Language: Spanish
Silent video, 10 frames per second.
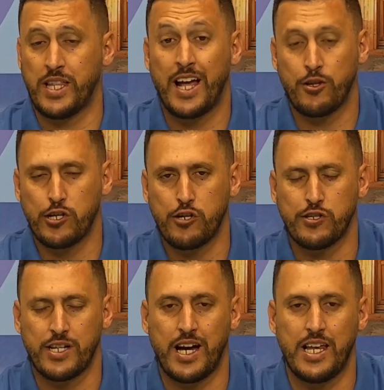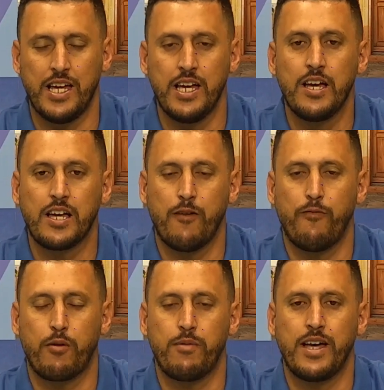hasta 14 concejales que
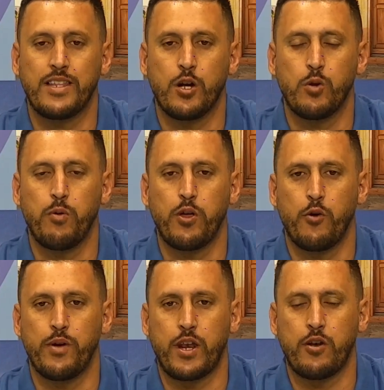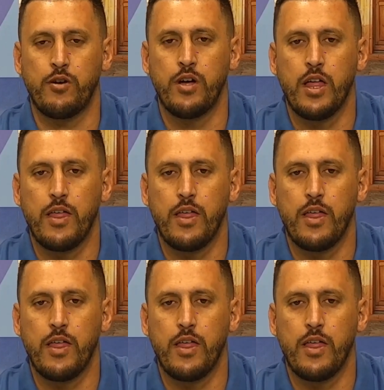forma este grupo de gobierno